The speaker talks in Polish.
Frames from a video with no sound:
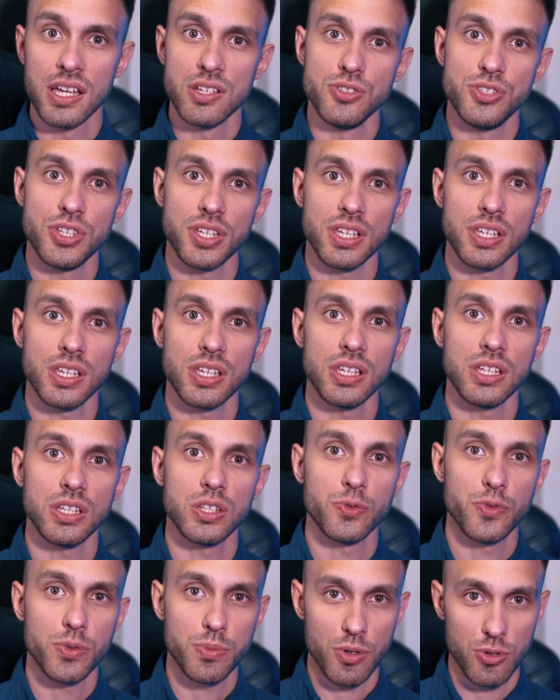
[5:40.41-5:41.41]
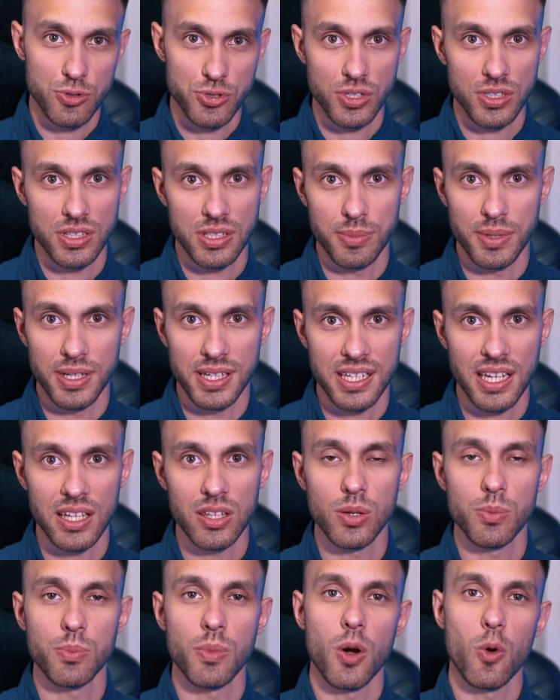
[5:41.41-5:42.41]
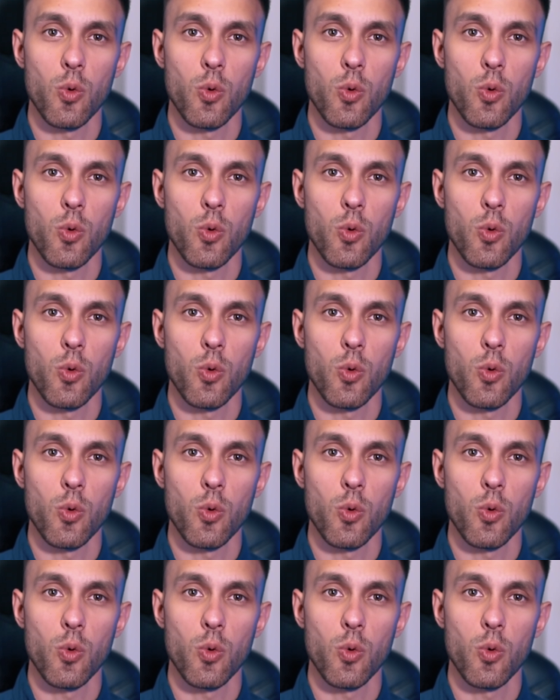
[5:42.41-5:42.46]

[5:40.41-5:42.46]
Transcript: Dzięki dwóm oddzielnym ekranom